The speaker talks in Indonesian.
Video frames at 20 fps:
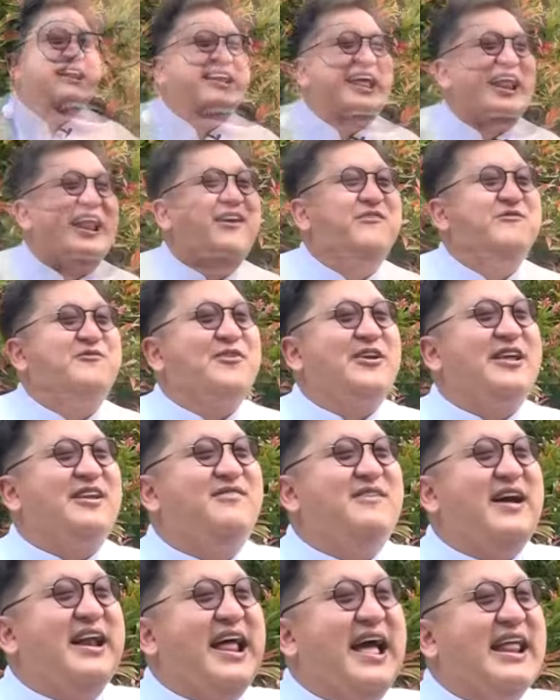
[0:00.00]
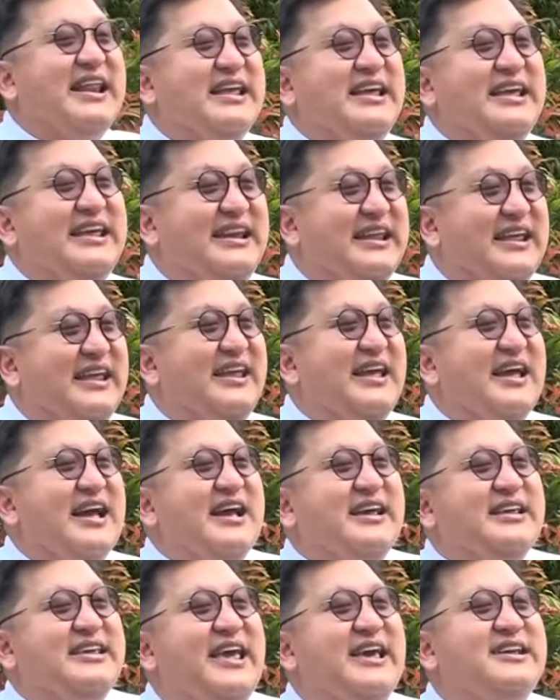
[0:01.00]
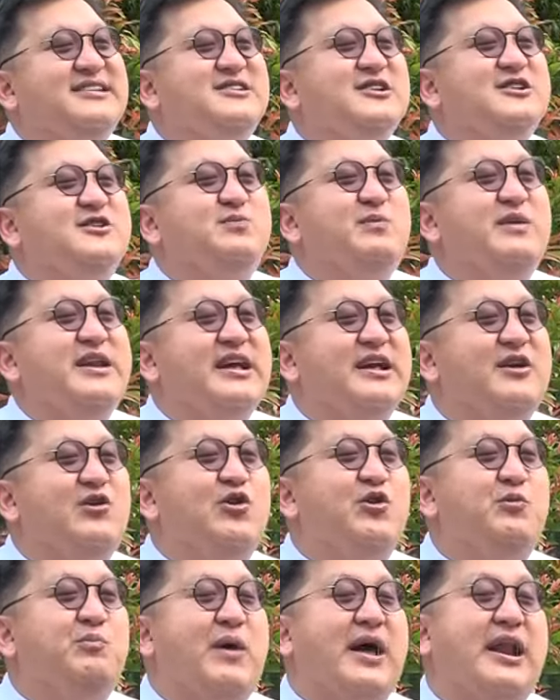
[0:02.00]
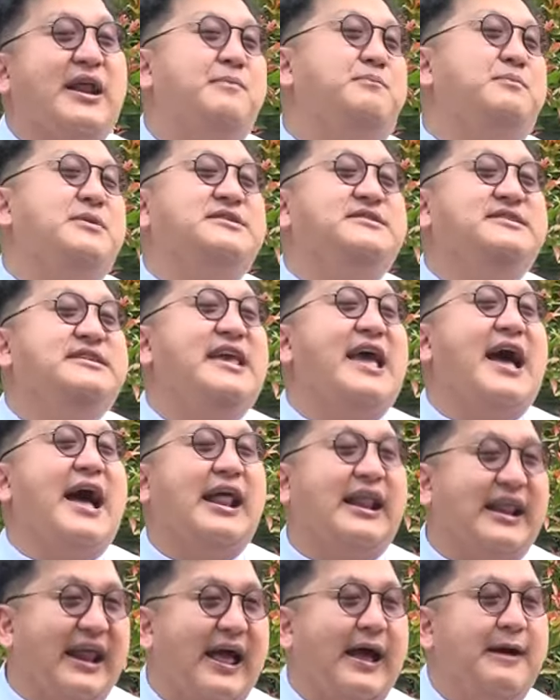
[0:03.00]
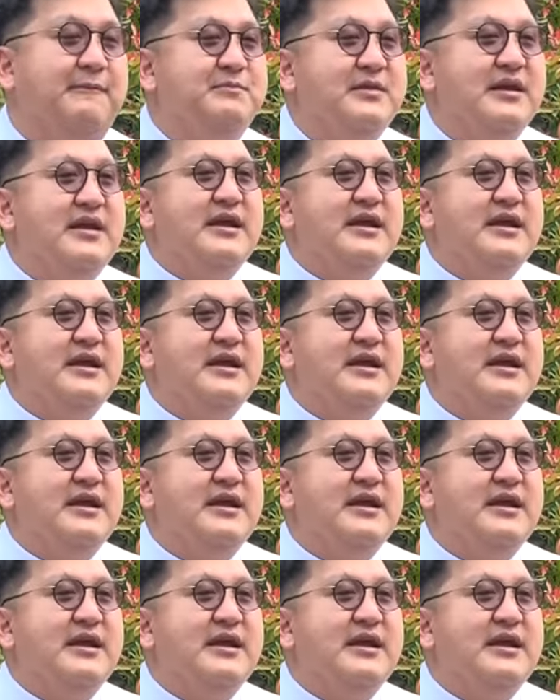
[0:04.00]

Dalam firman hari ini, Yesus menegur para peziarah